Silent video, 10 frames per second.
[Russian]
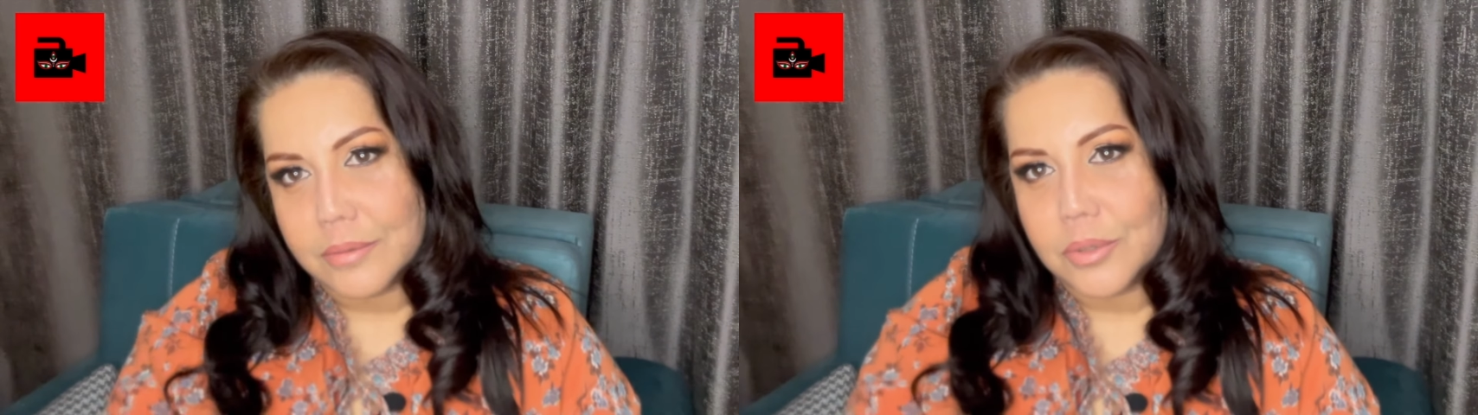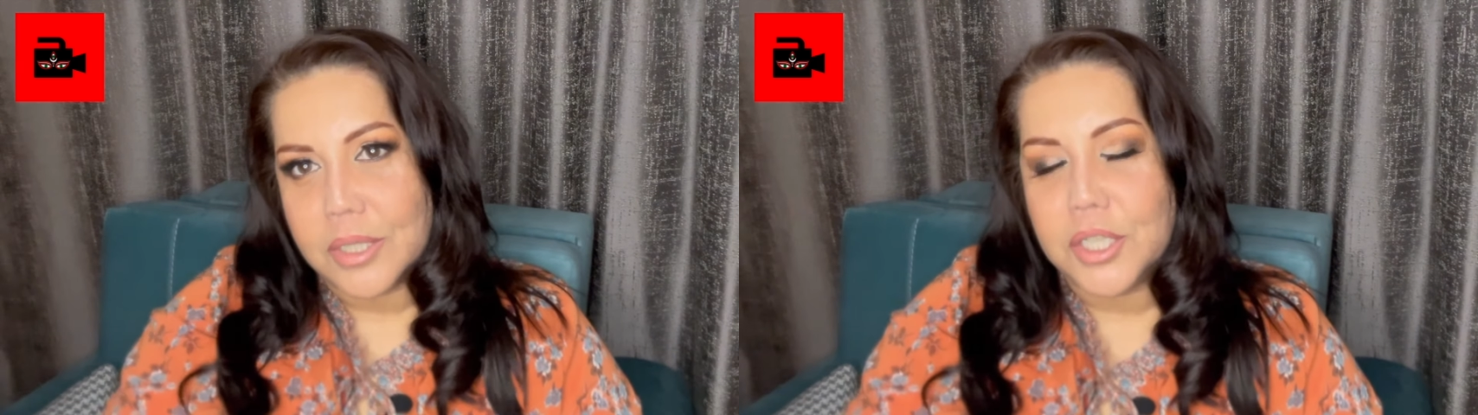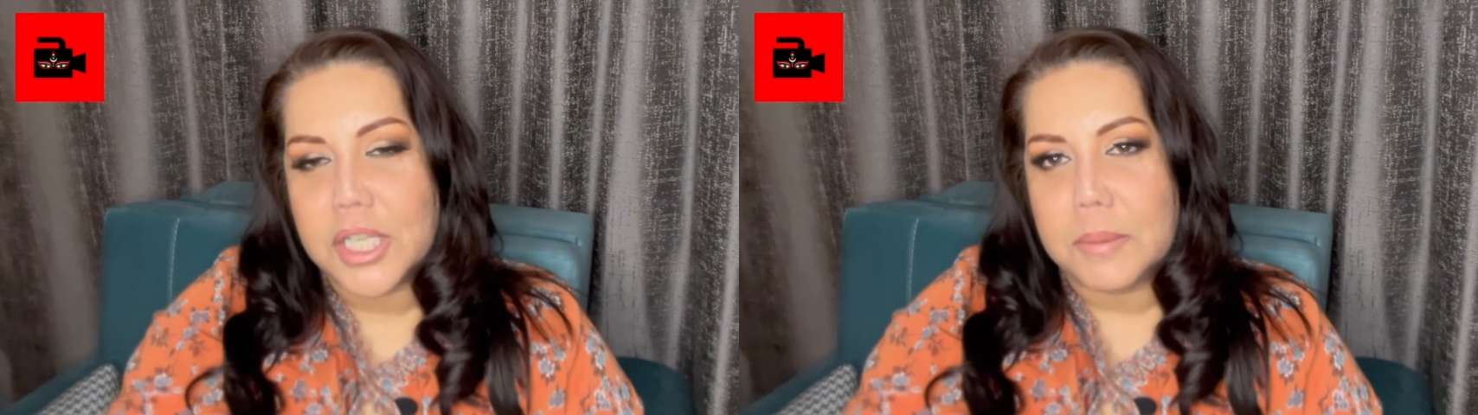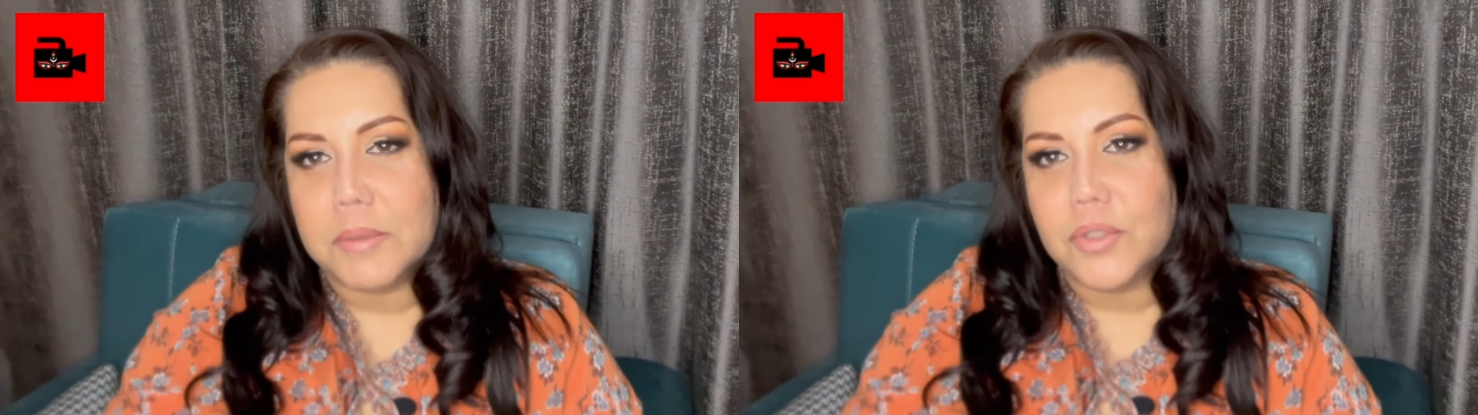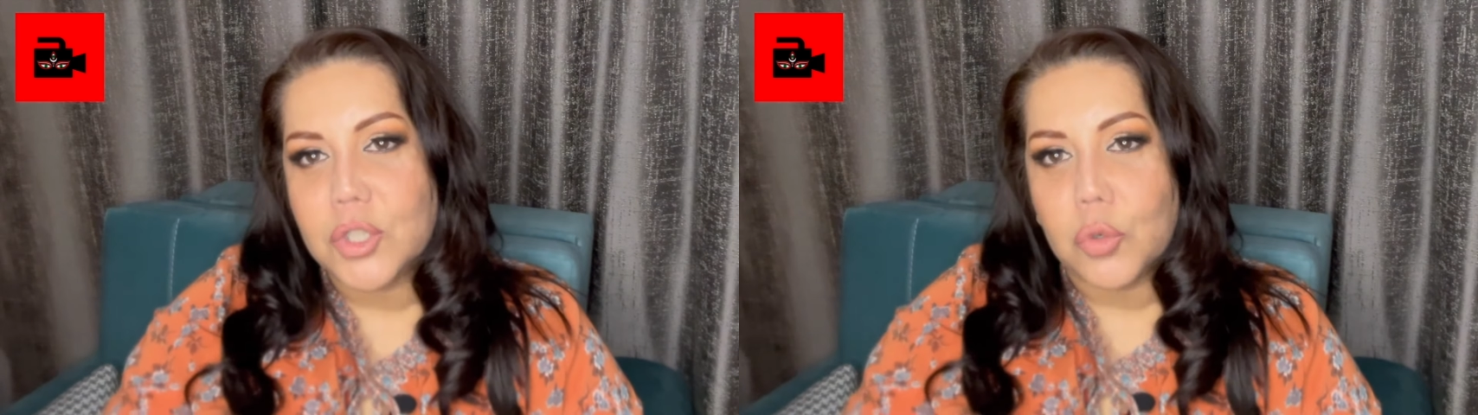энергиями
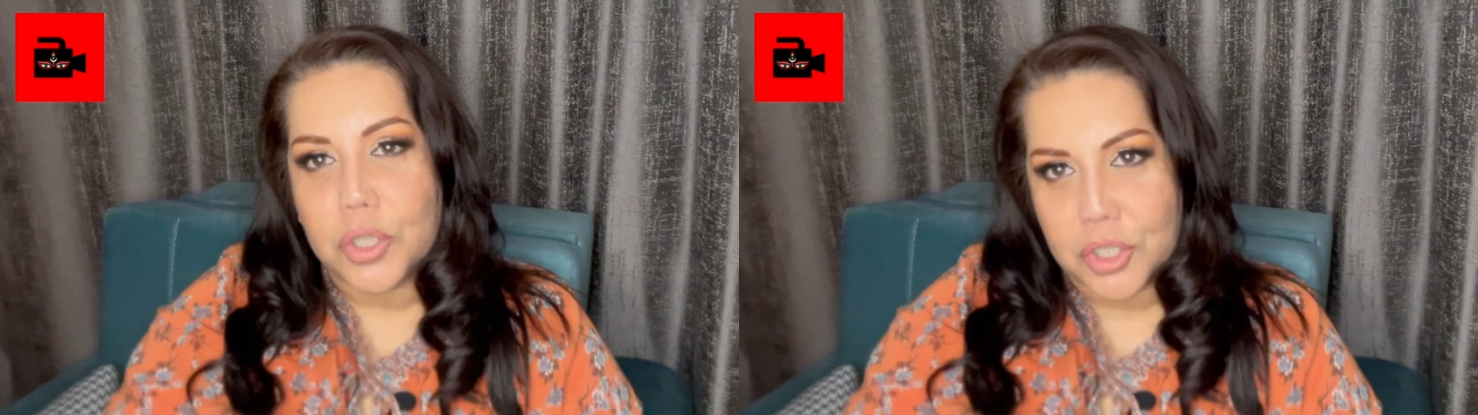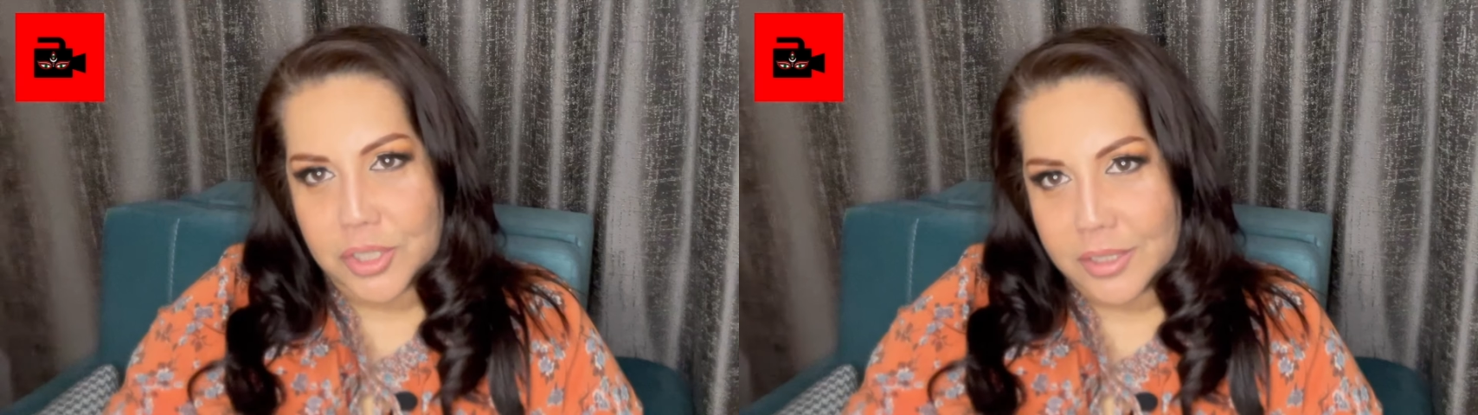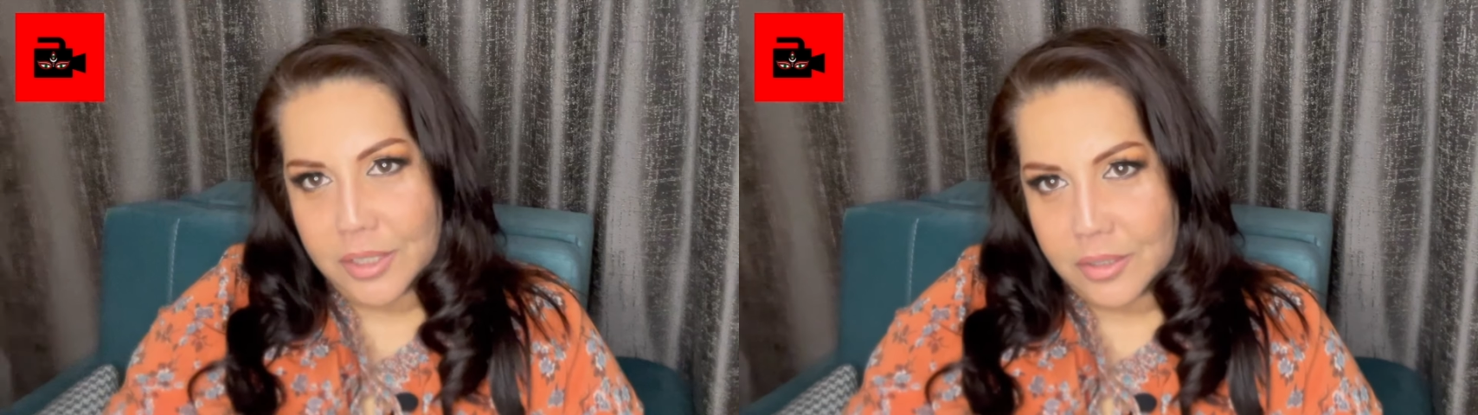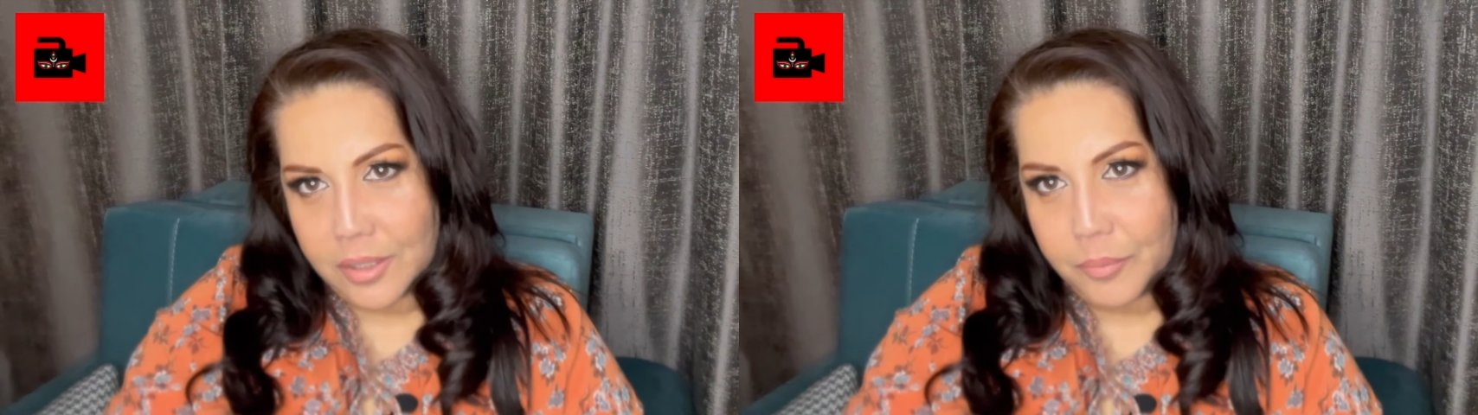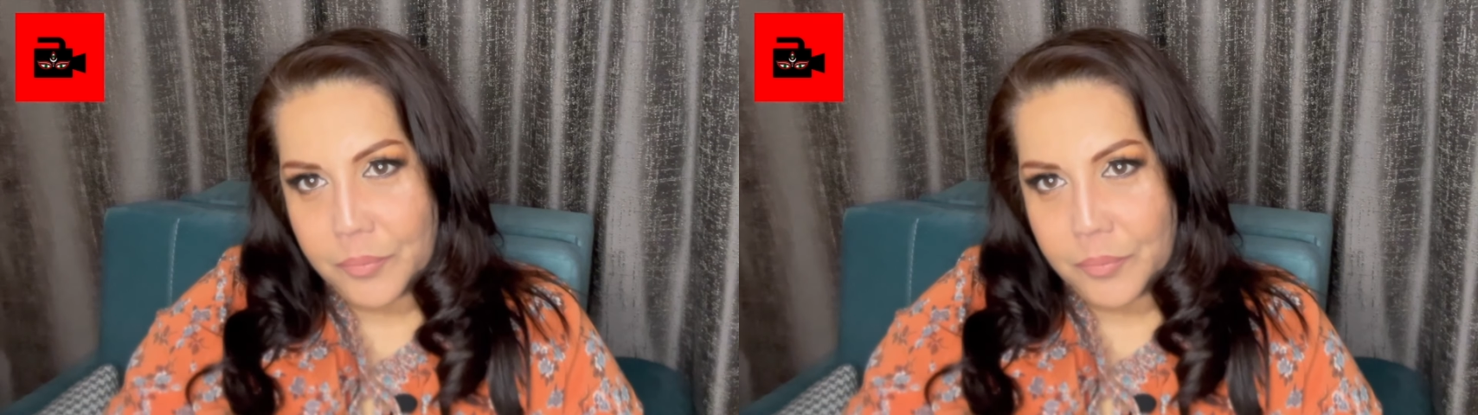высокой частоты.